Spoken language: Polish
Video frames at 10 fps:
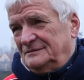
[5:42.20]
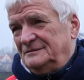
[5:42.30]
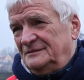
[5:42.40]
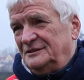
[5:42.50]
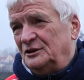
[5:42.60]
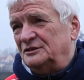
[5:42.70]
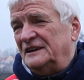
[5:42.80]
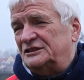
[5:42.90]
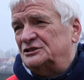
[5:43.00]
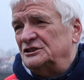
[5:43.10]
Czyli rok
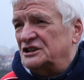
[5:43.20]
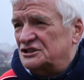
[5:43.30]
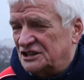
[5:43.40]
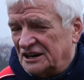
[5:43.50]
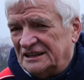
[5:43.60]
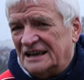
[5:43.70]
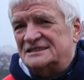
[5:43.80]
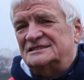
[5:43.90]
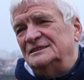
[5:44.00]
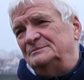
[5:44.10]

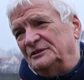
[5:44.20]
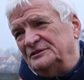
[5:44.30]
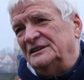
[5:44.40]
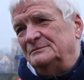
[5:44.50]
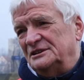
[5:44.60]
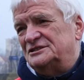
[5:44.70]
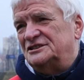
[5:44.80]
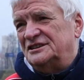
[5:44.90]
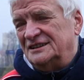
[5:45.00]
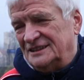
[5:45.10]
2014 powinien
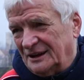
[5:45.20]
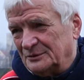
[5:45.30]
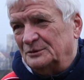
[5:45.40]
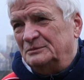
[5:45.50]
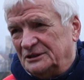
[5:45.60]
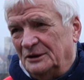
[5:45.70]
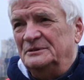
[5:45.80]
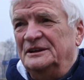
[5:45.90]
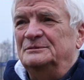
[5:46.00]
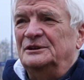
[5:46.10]
być dla rugby
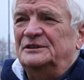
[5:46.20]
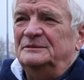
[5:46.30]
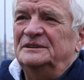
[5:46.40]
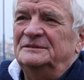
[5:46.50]
dobrym rokiem.